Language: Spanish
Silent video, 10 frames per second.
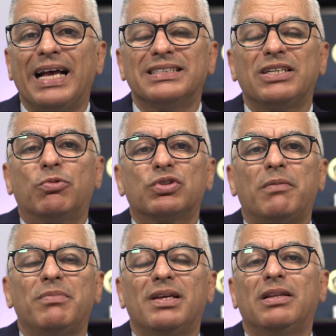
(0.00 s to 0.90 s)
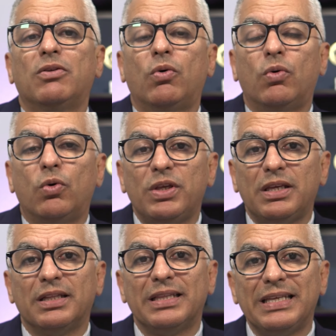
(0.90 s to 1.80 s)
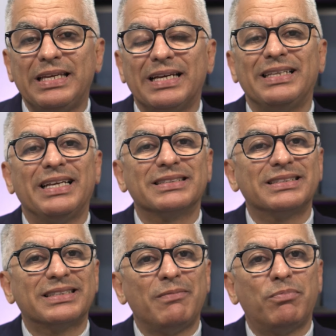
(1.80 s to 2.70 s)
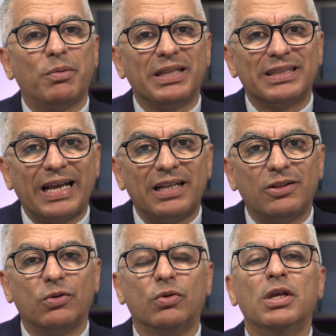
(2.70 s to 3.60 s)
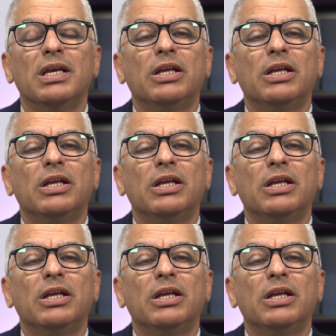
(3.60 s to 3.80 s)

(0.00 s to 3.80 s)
así como también hoy en día ya se está implementando